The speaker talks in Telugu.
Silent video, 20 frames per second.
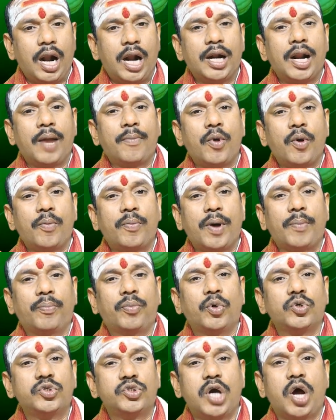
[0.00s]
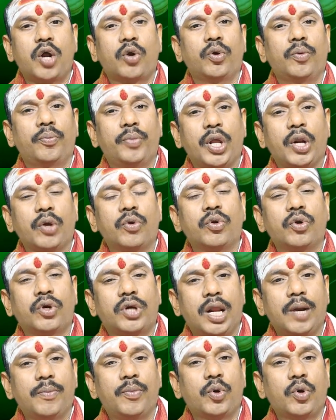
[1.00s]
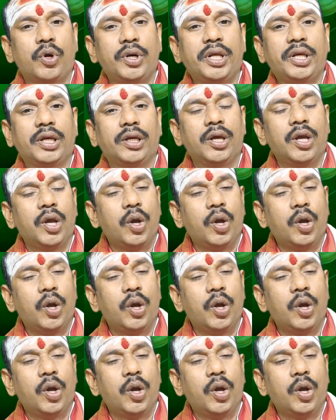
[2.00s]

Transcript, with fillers: అన్నము పప్పు చారు పెరుగును కలుపుకొని